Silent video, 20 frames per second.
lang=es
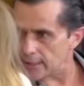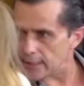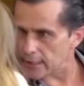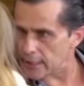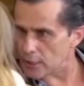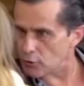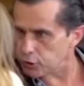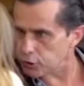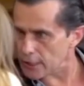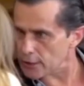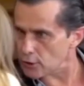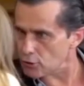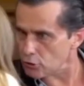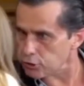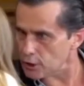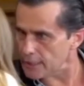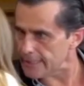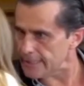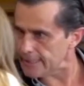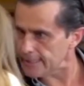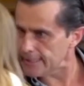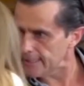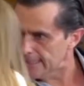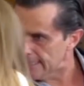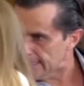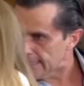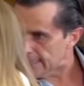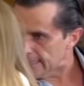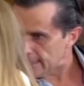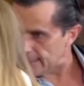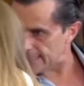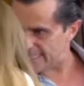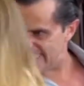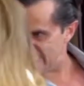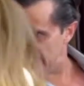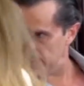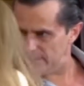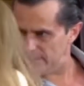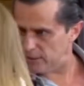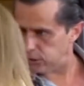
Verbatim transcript: acostando con él? ¡Llévamelo!